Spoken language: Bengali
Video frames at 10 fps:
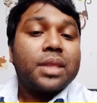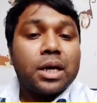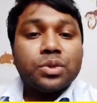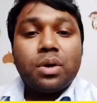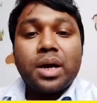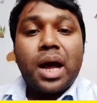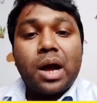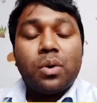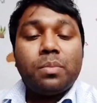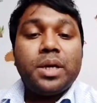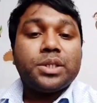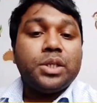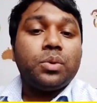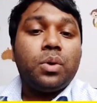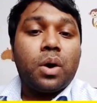তার সঙ্গে আরও বেশ
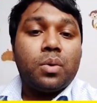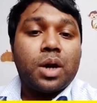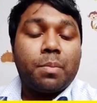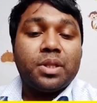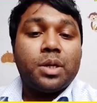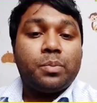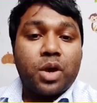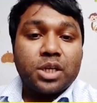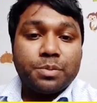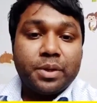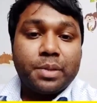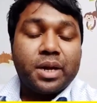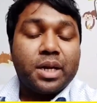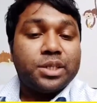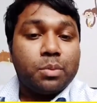কিছু লক্ষণ আপনাদের প্রকাশ পেতে
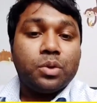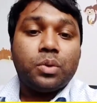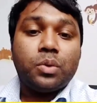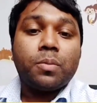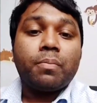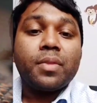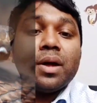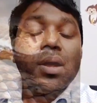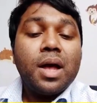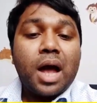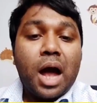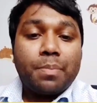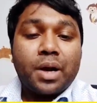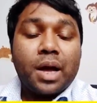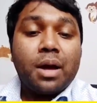পারে যেমন ধরুন
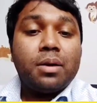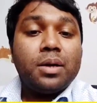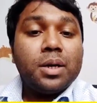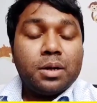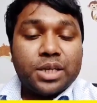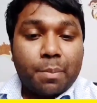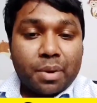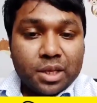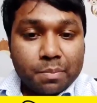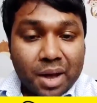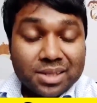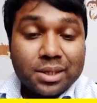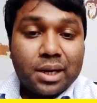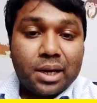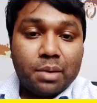আপনারা যে আপনাদের যে
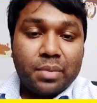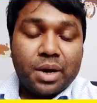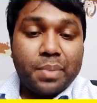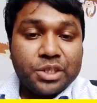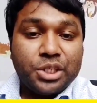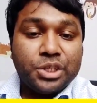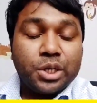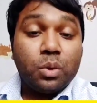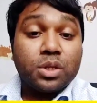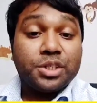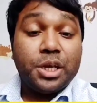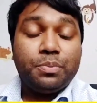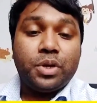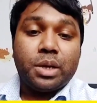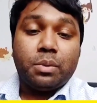মাসেল মানে পেশি সেগুলো স্টিফ
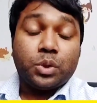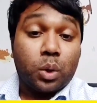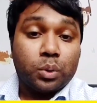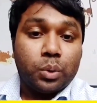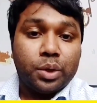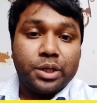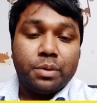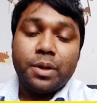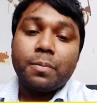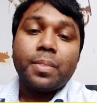হয়ে যাবে শক্ত হয়ে যাবে